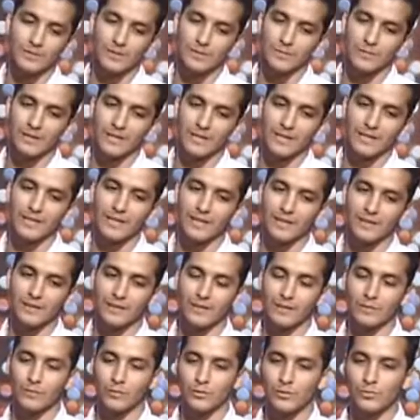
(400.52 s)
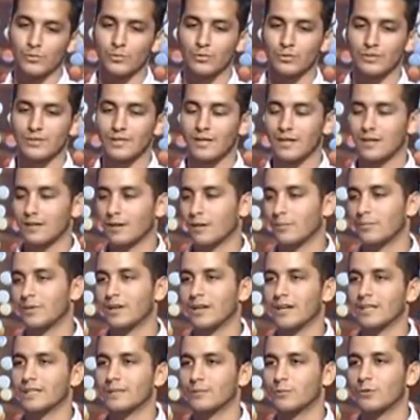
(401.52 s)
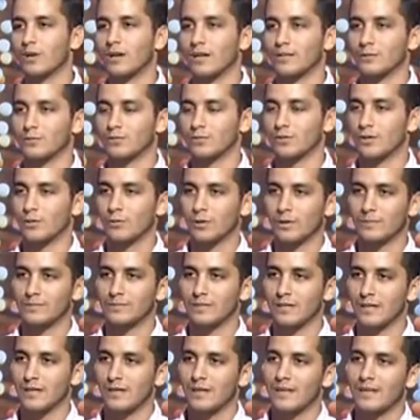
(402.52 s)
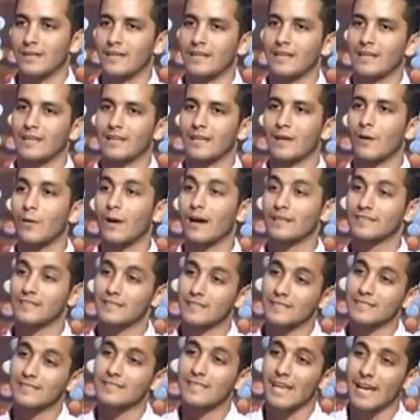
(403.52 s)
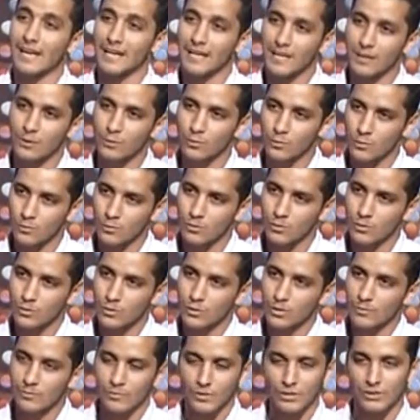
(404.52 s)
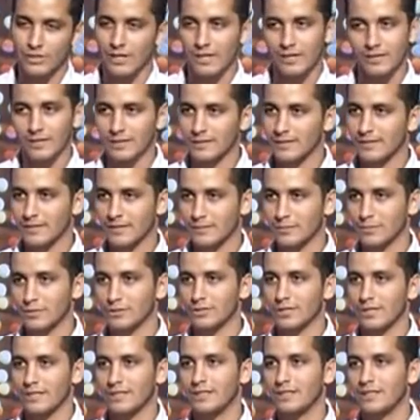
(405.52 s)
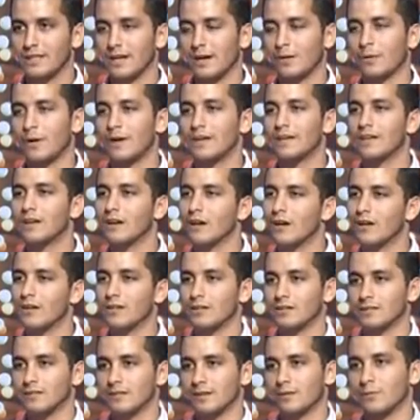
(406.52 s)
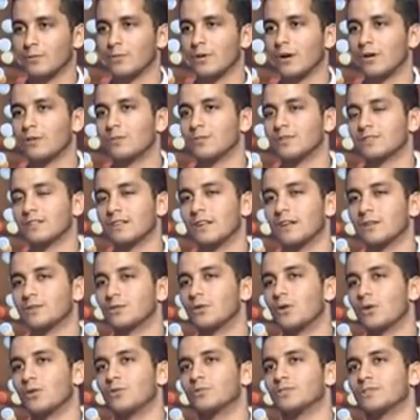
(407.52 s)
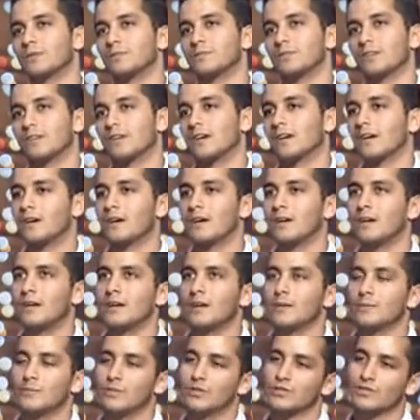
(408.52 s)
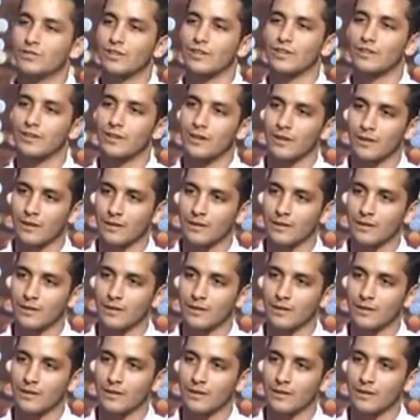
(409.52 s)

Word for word: لمكانك المظبوط ده اللي ربنا كاتبه لك هتوصل له امتى لكن لو قعدت تستعجله مش هي مش هيجي او هيجي غلط او او مثلا هتروح له انت بطريقه مش صحيحه